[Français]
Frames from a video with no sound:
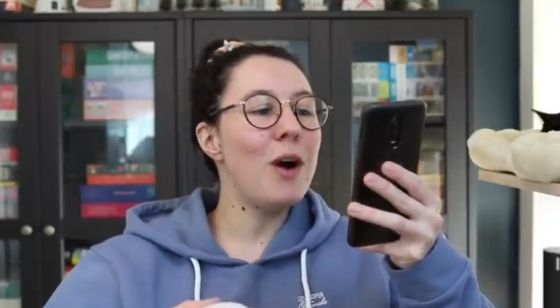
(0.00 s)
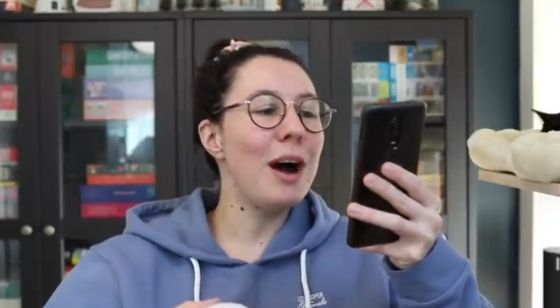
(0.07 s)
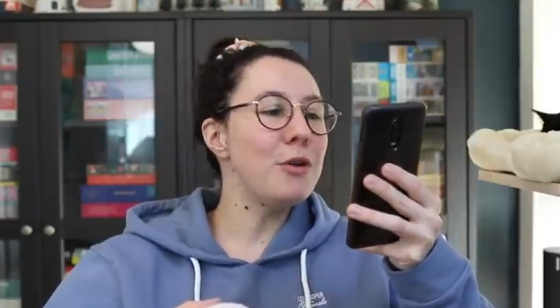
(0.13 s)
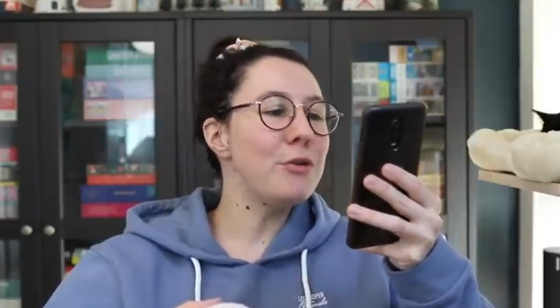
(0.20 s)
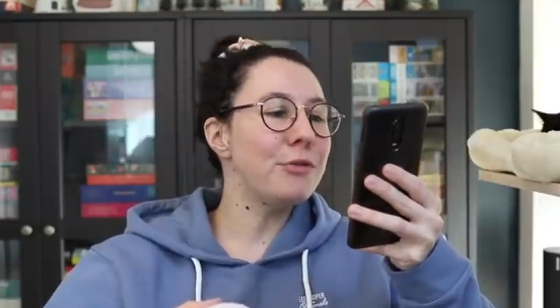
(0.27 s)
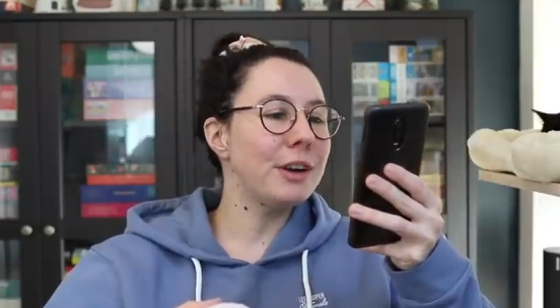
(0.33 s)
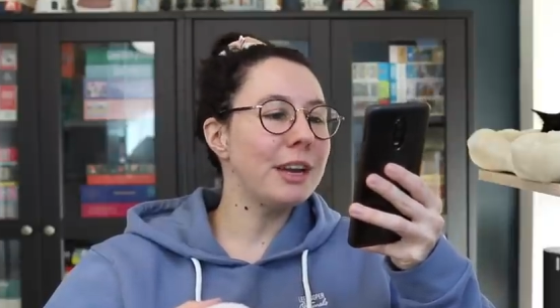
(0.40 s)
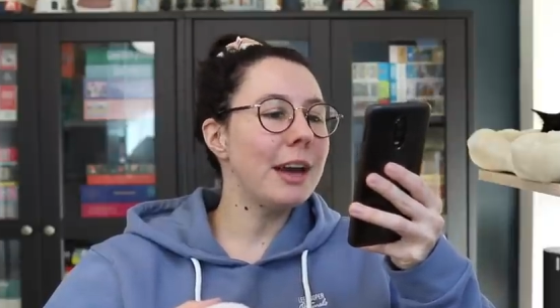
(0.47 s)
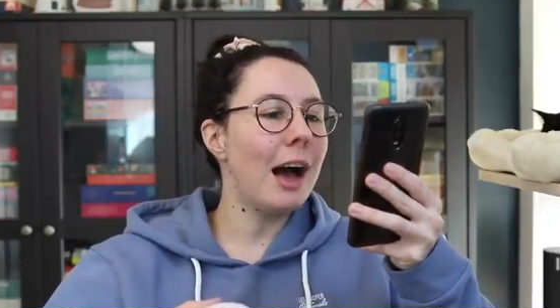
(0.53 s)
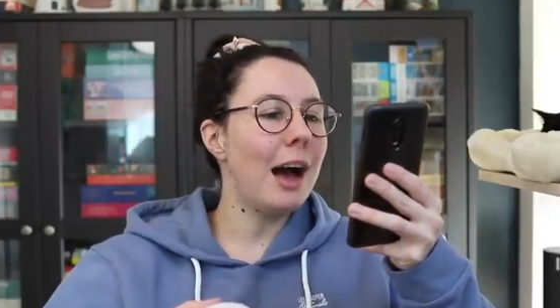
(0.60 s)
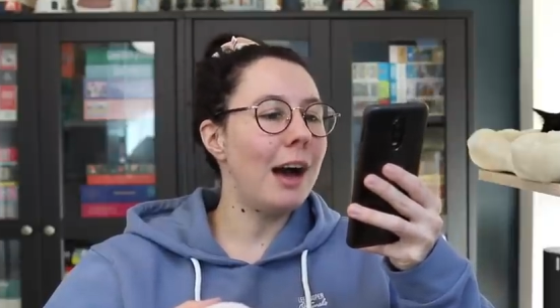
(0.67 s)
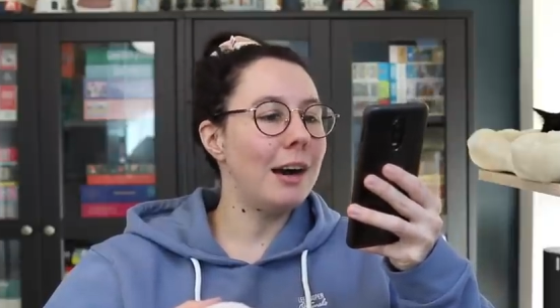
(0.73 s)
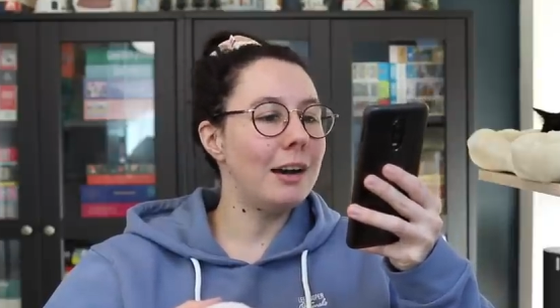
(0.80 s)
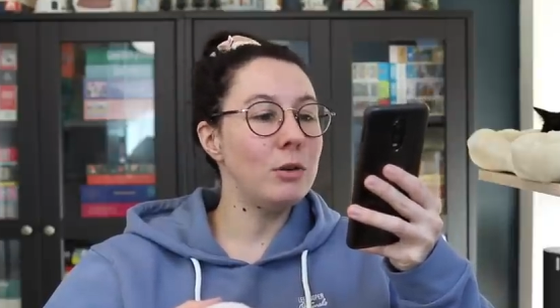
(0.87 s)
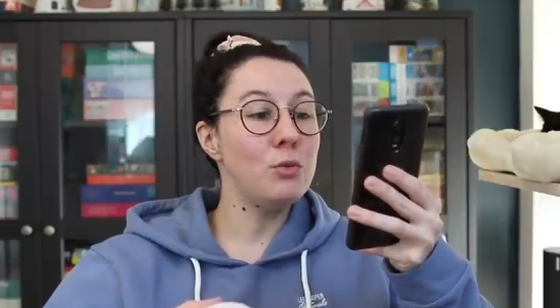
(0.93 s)
à offrir
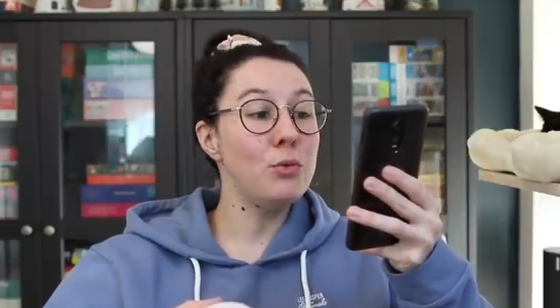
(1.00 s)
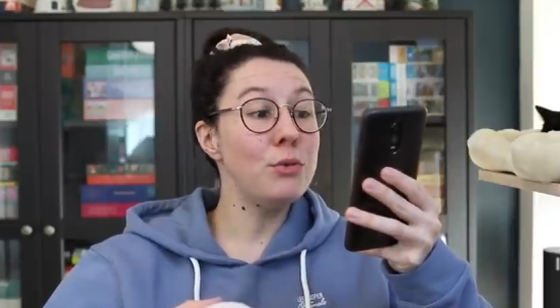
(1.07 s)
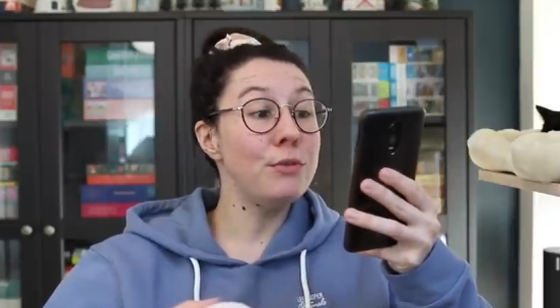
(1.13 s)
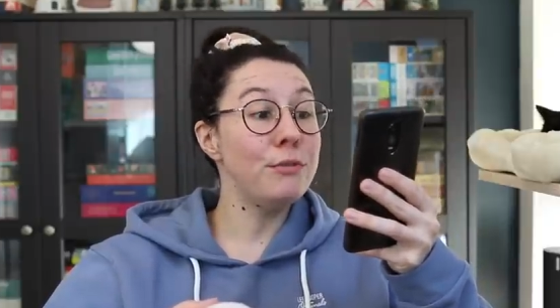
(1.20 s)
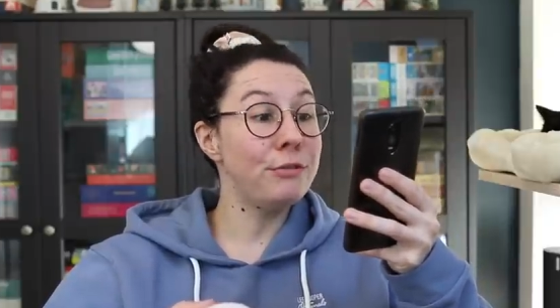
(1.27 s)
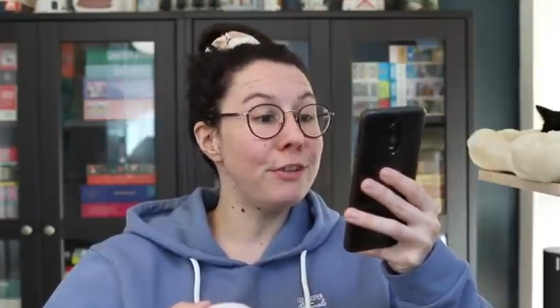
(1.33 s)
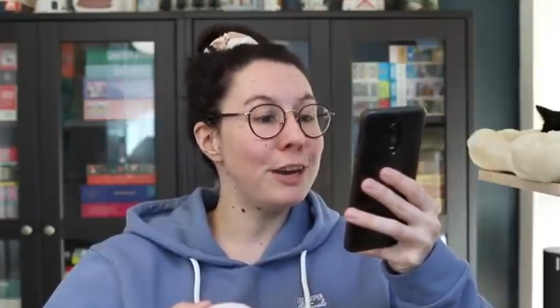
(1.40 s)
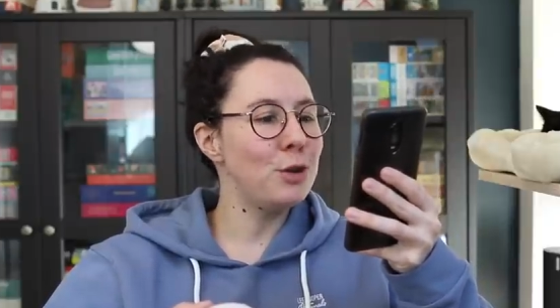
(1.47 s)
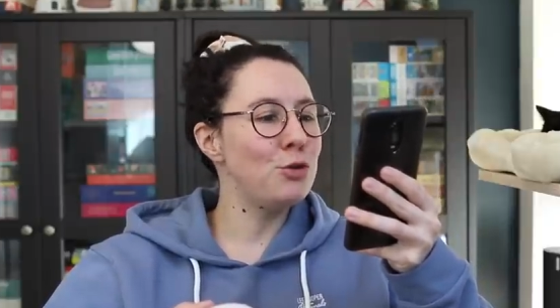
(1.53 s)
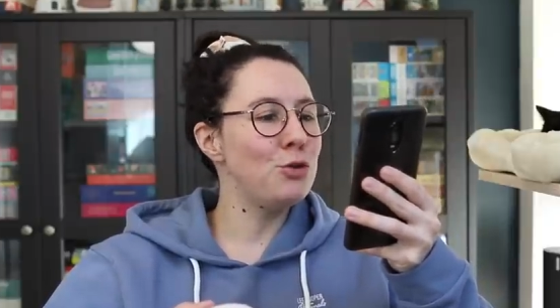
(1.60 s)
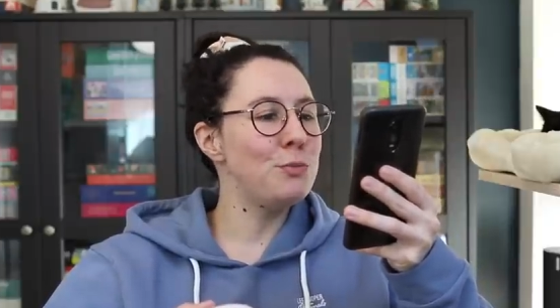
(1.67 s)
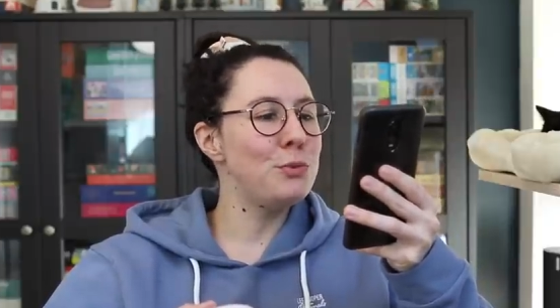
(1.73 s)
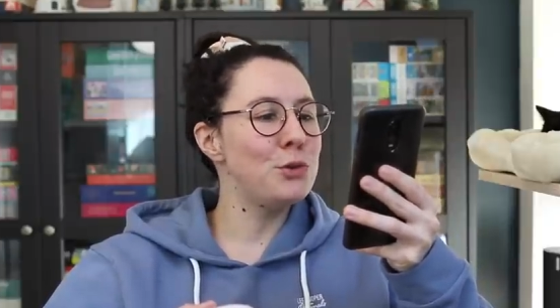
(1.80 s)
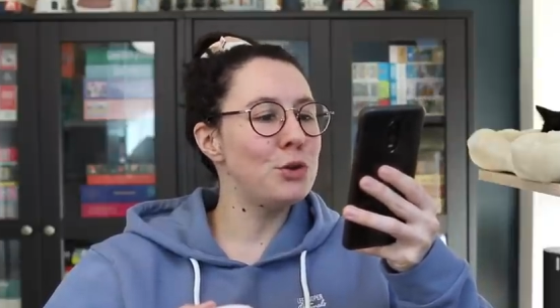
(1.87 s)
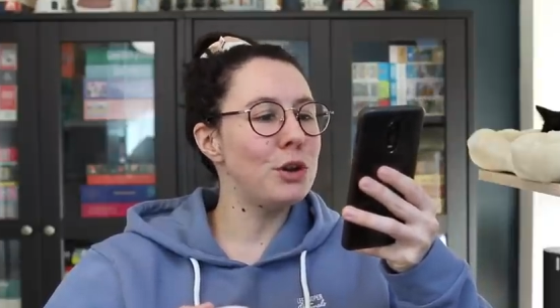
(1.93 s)
à un ou une fan de
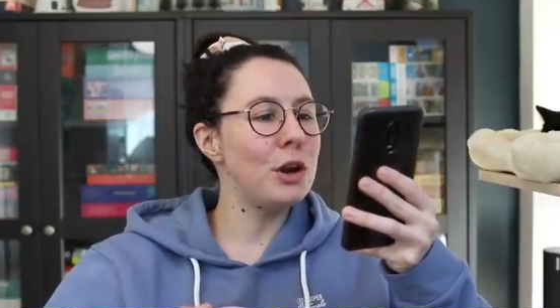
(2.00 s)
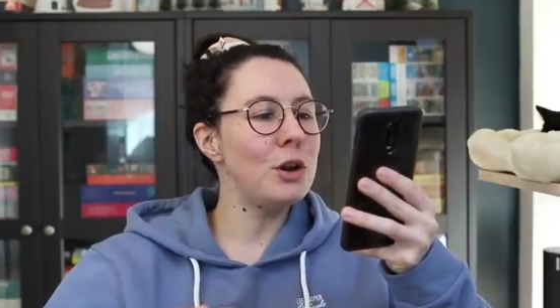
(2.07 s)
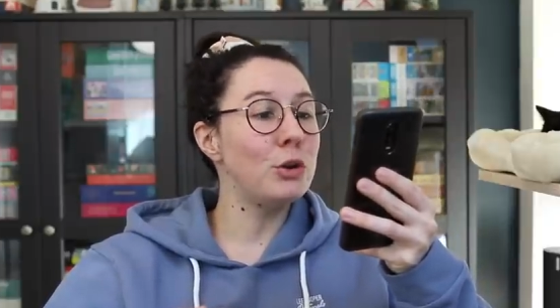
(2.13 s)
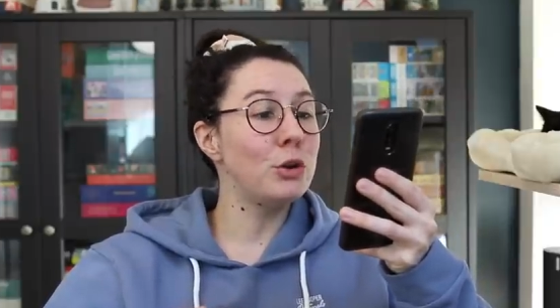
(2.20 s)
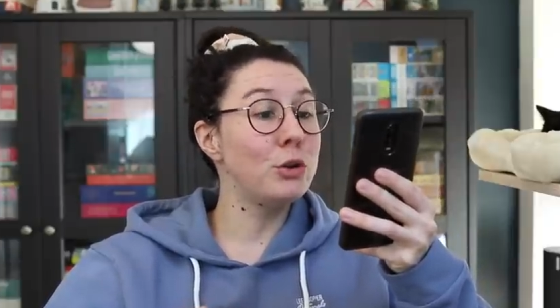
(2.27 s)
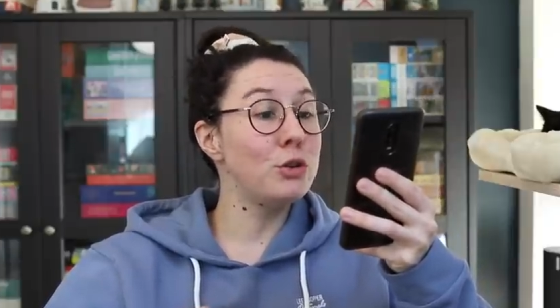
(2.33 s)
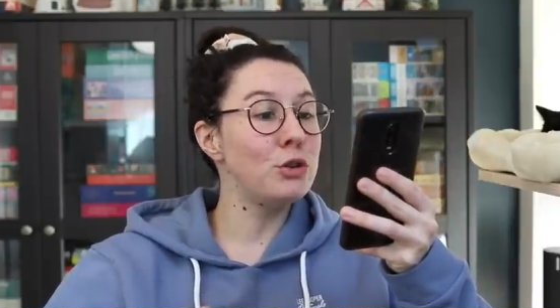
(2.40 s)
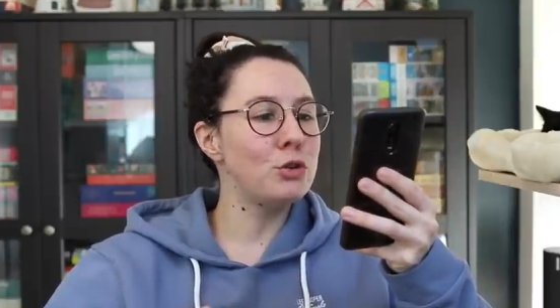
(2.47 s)
puzzle, que